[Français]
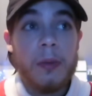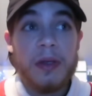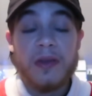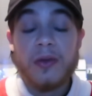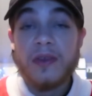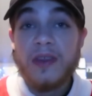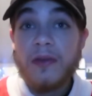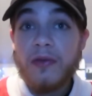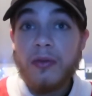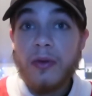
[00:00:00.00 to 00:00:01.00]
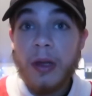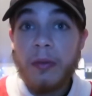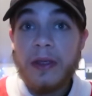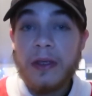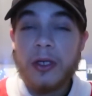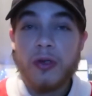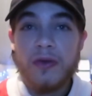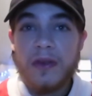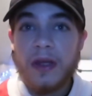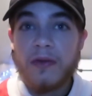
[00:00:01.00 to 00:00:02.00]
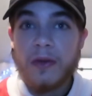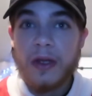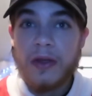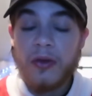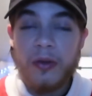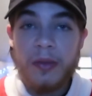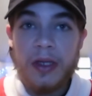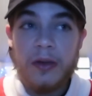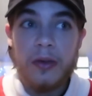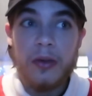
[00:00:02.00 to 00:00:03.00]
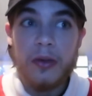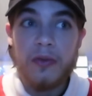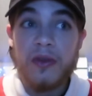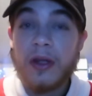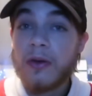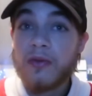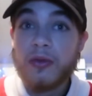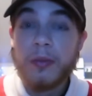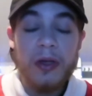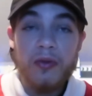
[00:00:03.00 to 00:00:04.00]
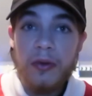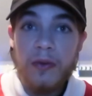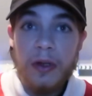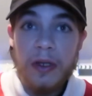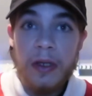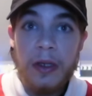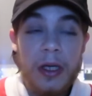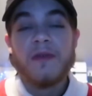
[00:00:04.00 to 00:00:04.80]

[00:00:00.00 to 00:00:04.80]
Parce que si vous l'appliquez juste avant d'aller dormir, euh, vous allez en foutre partout dans votre lit.